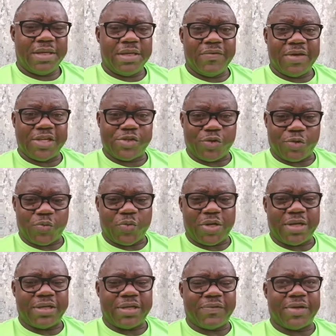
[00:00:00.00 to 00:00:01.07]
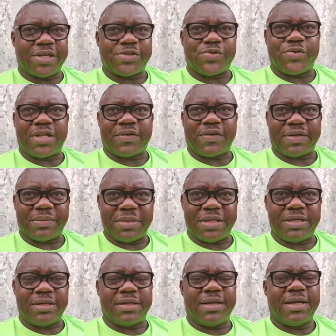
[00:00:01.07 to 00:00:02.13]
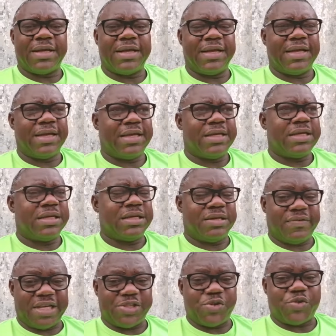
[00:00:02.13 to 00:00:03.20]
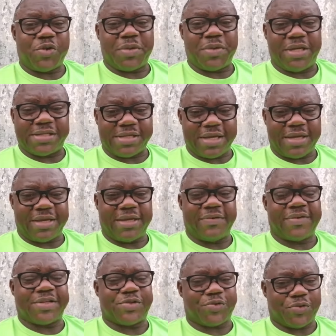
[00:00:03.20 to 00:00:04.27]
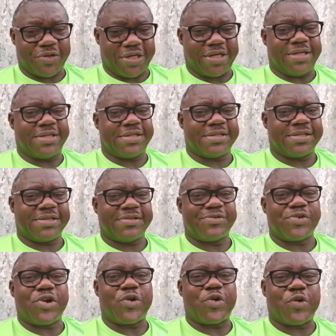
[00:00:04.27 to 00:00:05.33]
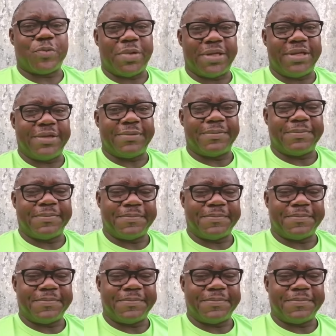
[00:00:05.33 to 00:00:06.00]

il veille sur toi, il veille sur ta famille, il veille sur ton ministère, il va sur ton église. Sois encore béni.